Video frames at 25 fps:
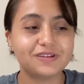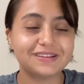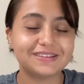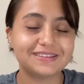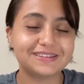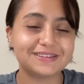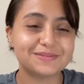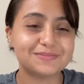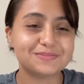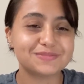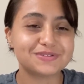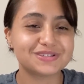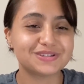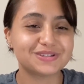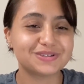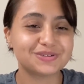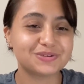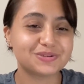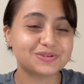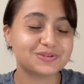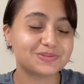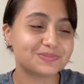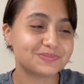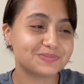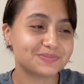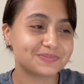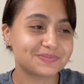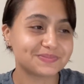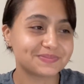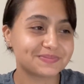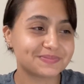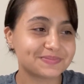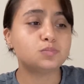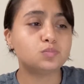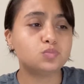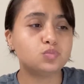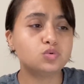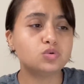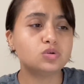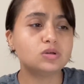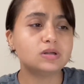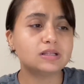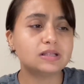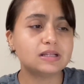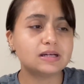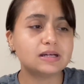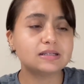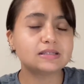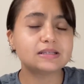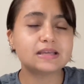ettiğimi sanıyordum.
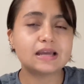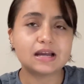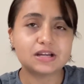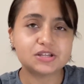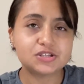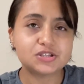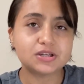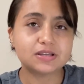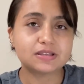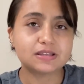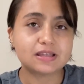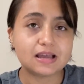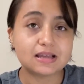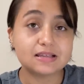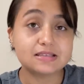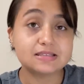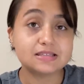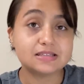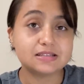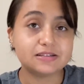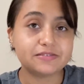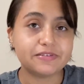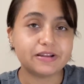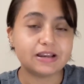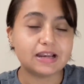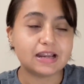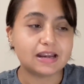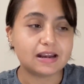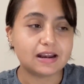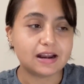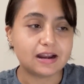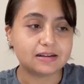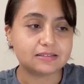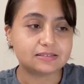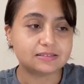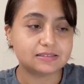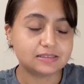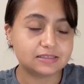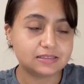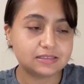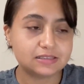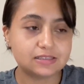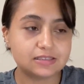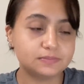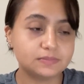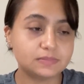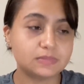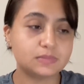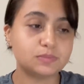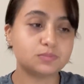Buralar gerçekten zirveler artık.
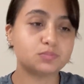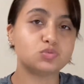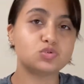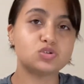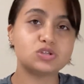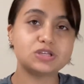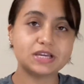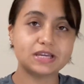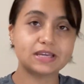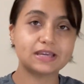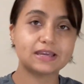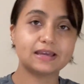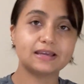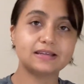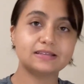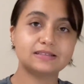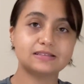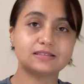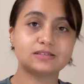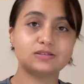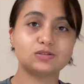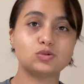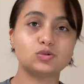Bu ceket